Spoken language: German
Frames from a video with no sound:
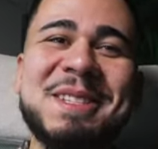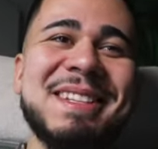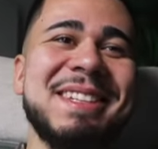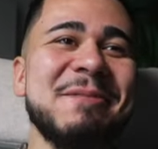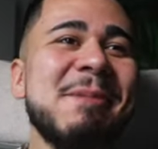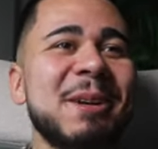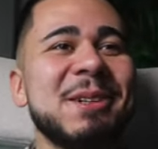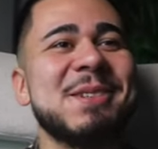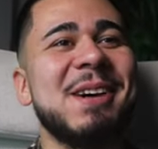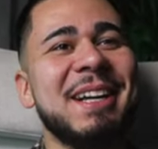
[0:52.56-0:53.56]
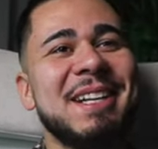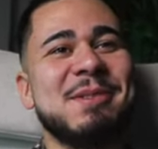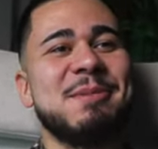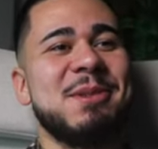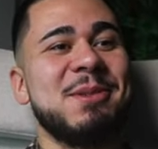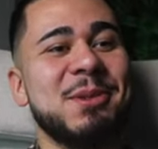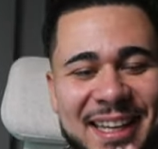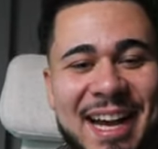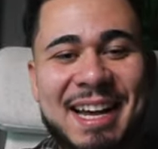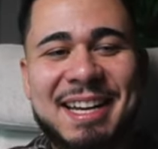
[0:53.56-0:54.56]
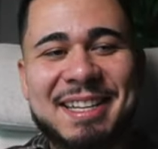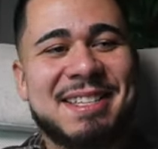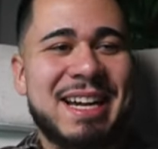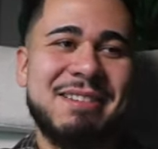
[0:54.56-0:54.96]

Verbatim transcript: es sich immer noch so an, als ob ich so gerade erst